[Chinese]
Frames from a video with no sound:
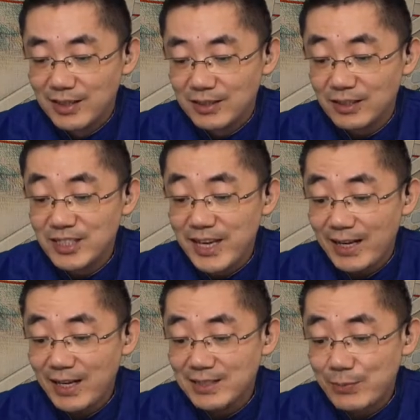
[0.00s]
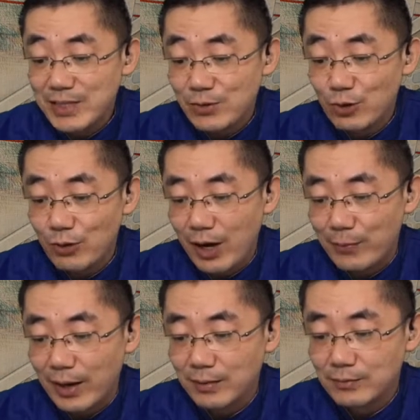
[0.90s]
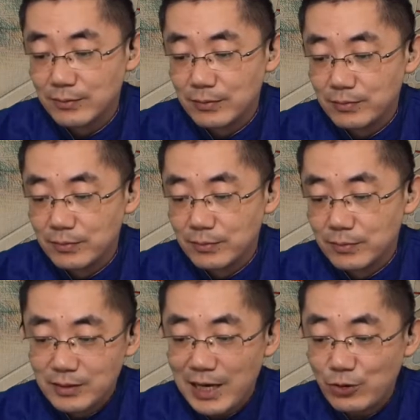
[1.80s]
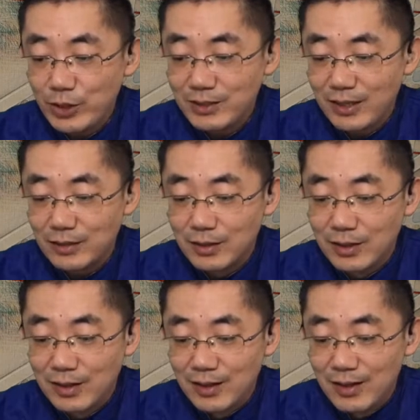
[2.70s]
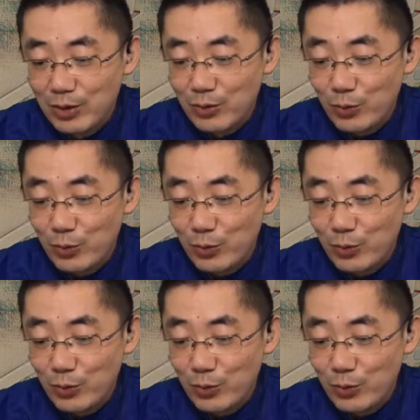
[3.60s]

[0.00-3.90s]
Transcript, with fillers: 等闲了，咱们再说话吧。”贾瑞道：“